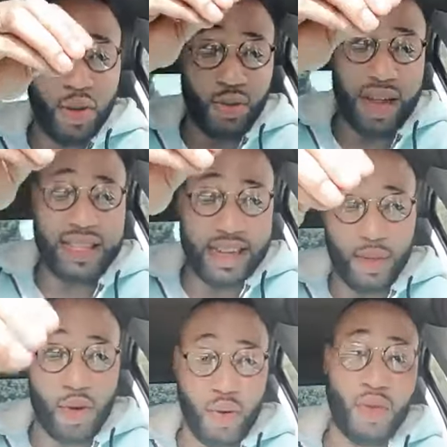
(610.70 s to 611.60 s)
doit
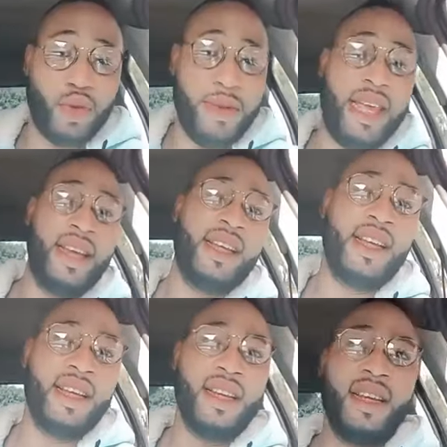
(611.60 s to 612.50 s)
être consommée.
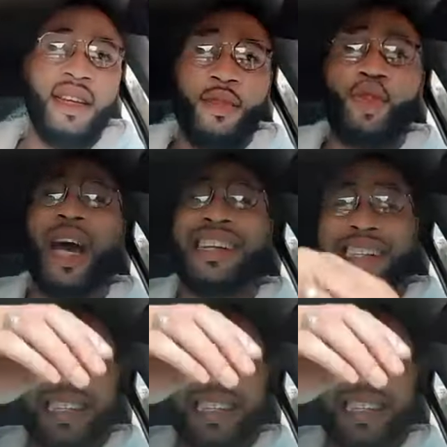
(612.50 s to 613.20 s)
Tu as